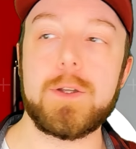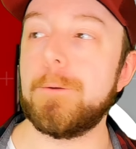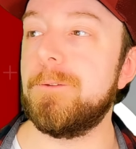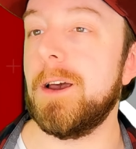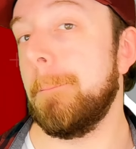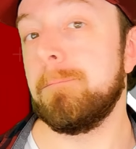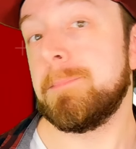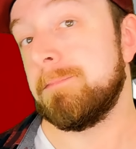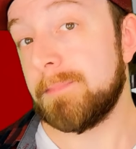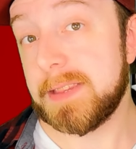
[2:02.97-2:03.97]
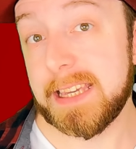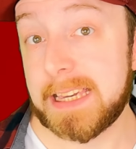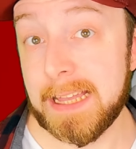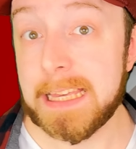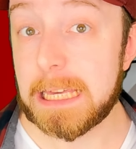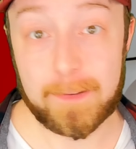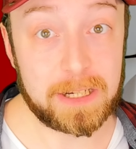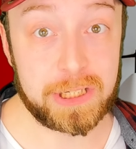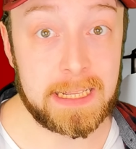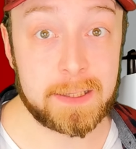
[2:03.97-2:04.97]
Software, die kenne ich
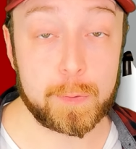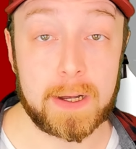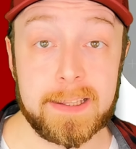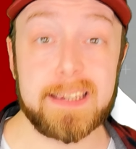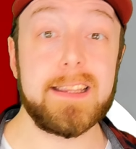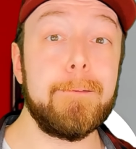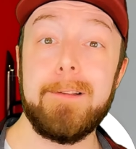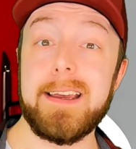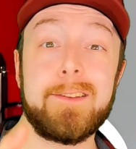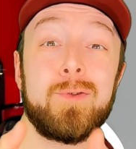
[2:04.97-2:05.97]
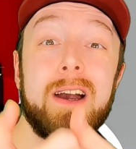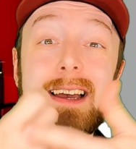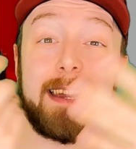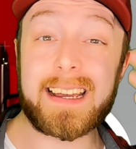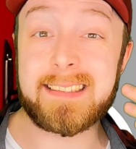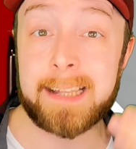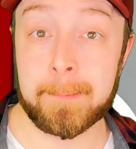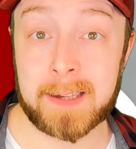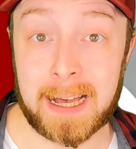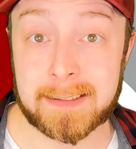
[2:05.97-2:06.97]
wahrscheinlich sogar nicht, die vielleicht sogar
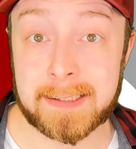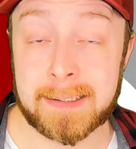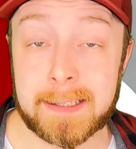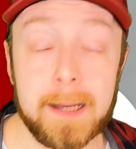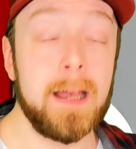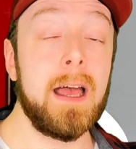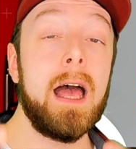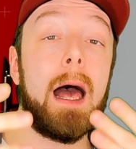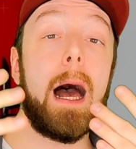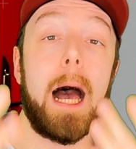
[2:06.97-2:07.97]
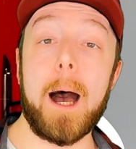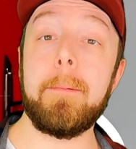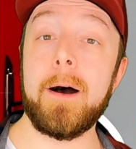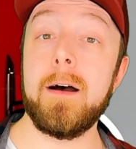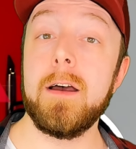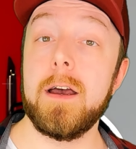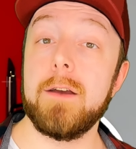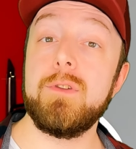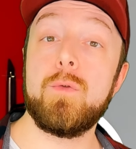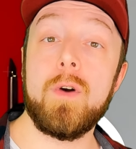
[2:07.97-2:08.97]
extrem krass sind. Aber
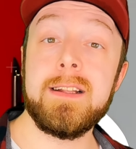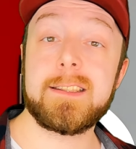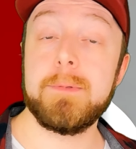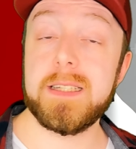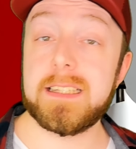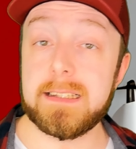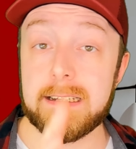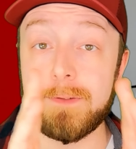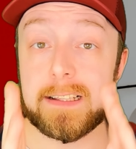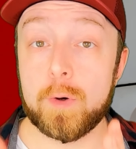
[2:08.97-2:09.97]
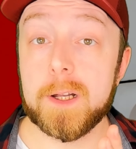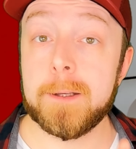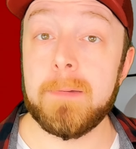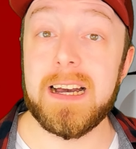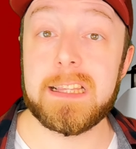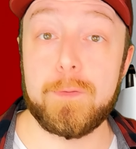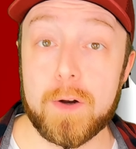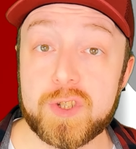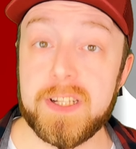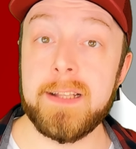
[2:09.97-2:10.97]
wir wollen jetzt, ich, ich werde heute mal eins
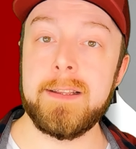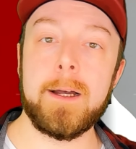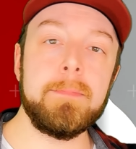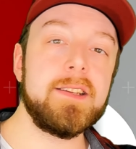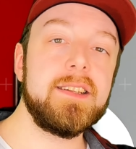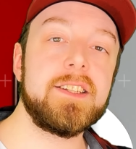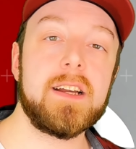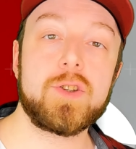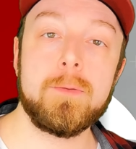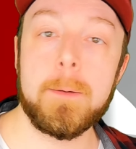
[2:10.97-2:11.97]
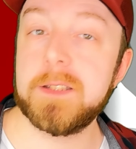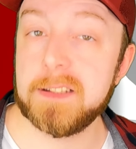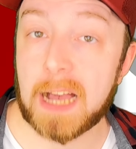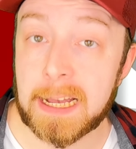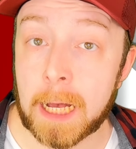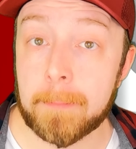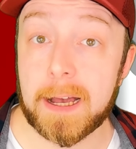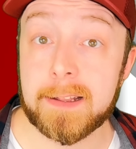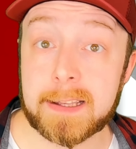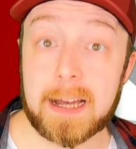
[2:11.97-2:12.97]
vorstellen, damit du dich ja schon mal ein bisschen
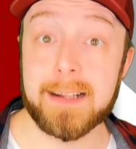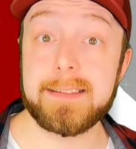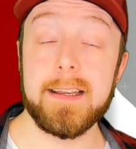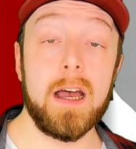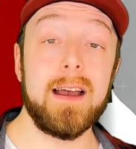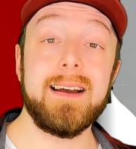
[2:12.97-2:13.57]
reinarbeiten kannst.